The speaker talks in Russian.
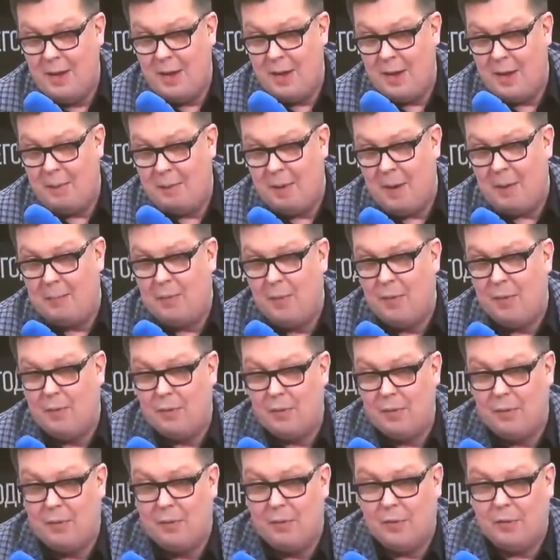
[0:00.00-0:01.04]
э, по
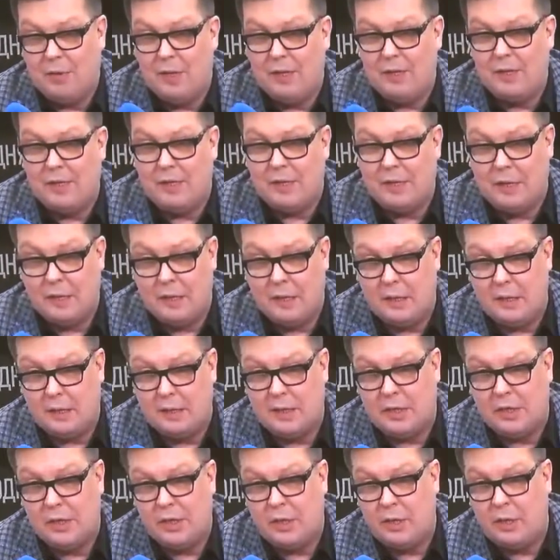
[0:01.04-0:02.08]
поводу вот этих э,
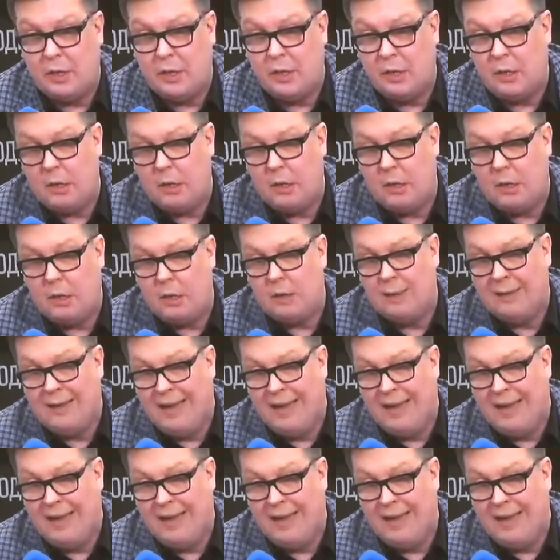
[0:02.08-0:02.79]
совершенно э,